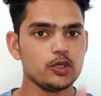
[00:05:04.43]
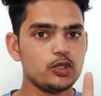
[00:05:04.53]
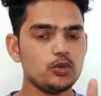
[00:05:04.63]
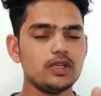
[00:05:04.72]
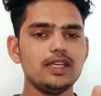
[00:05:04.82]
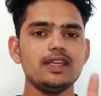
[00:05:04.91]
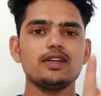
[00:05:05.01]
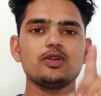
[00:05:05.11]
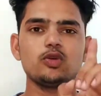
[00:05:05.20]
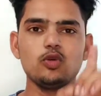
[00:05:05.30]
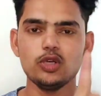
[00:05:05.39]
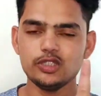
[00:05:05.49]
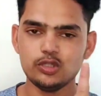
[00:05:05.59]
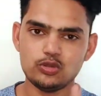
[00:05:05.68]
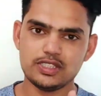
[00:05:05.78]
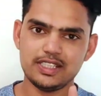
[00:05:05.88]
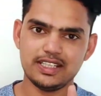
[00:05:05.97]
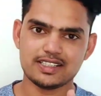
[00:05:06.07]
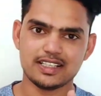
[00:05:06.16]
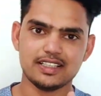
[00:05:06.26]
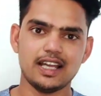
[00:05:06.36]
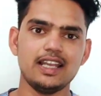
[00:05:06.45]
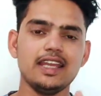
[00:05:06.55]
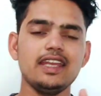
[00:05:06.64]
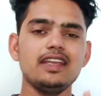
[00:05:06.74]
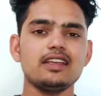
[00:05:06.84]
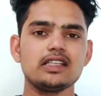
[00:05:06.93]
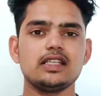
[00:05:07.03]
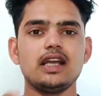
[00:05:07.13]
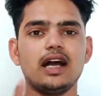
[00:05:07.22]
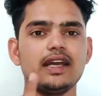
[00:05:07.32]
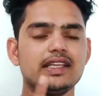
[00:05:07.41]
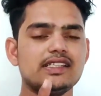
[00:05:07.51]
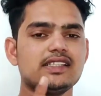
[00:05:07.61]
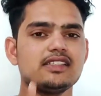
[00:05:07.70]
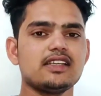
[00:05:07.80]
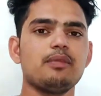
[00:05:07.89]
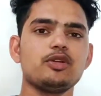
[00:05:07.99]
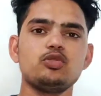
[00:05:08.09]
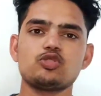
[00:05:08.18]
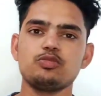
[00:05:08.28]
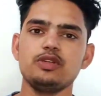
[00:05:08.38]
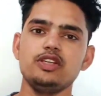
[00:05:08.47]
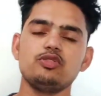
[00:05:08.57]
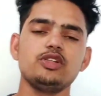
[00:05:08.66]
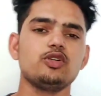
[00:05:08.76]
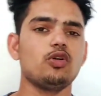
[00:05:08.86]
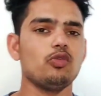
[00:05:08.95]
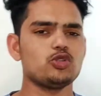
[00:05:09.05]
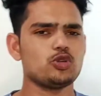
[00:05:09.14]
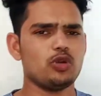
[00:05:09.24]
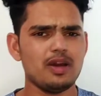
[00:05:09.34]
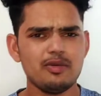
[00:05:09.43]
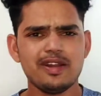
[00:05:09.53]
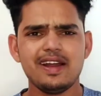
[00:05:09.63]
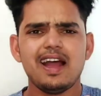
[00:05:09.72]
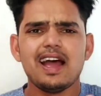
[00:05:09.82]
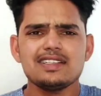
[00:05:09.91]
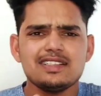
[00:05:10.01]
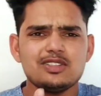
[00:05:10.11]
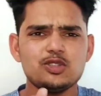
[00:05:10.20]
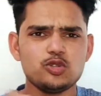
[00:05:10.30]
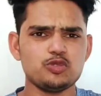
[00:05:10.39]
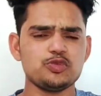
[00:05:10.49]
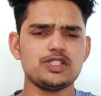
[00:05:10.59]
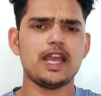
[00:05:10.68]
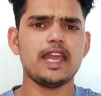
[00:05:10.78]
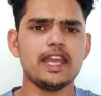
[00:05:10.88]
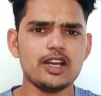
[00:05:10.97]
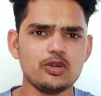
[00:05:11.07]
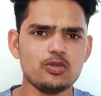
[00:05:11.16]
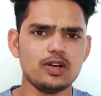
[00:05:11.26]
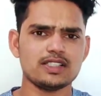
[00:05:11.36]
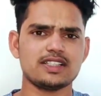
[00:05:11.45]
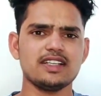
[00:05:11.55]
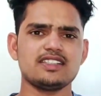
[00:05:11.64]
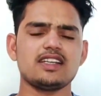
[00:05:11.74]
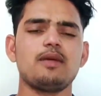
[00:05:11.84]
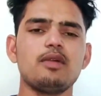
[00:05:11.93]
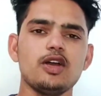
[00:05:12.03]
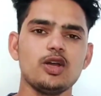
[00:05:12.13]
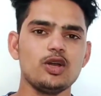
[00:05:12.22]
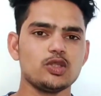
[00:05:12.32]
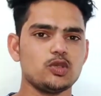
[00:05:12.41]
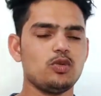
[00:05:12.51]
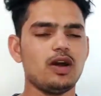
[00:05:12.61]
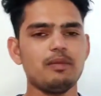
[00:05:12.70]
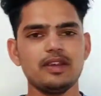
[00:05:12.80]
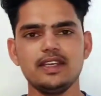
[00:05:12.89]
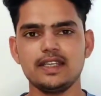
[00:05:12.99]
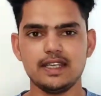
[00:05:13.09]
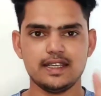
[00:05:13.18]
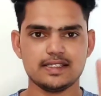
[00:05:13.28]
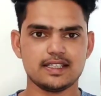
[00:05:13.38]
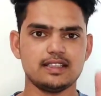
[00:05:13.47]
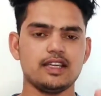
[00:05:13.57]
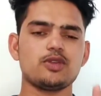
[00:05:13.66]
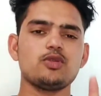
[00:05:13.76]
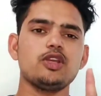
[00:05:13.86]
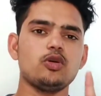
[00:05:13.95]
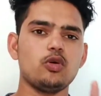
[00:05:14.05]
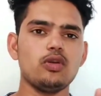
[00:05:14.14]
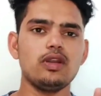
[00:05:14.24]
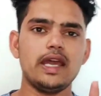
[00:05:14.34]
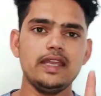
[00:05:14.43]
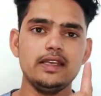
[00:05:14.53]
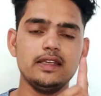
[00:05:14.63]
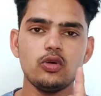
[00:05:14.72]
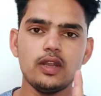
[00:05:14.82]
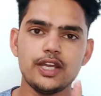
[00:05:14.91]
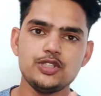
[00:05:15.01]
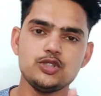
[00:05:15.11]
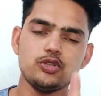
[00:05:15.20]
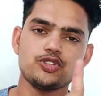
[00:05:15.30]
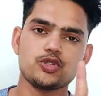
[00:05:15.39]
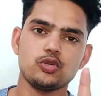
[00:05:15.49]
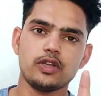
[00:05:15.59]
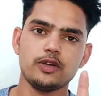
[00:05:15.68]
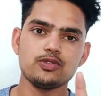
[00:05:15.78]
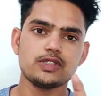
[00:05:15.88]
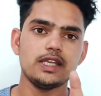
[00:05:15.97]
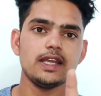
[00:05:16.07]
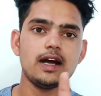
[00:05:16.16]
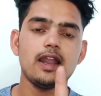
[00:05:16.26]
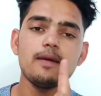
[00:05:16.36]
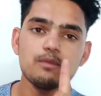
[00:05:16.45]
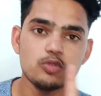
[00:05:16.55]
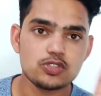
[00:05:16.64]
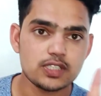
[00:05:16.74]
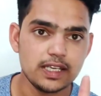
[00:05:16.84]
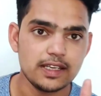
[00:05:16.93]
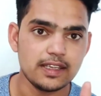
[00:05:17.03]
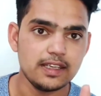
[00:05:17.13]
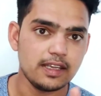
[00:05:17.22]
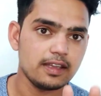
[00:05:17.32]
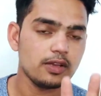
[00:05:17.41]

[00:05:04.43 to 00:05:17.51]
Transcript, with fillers: क्योंकि गूगल तो कुछ नहीं कर सकता लेकिन अगर किसी से आपकी दुश्मनी हुई और वो छोटा मोटा ऐसे टूच पूछा हैकर हुआ सड़क छाप तो वो आपकी डिटेल ले सकता है क्योंकि ऑनलाइन ऑनलाइन जो स्टोर है उसे निकालना मुश्किल नहीं है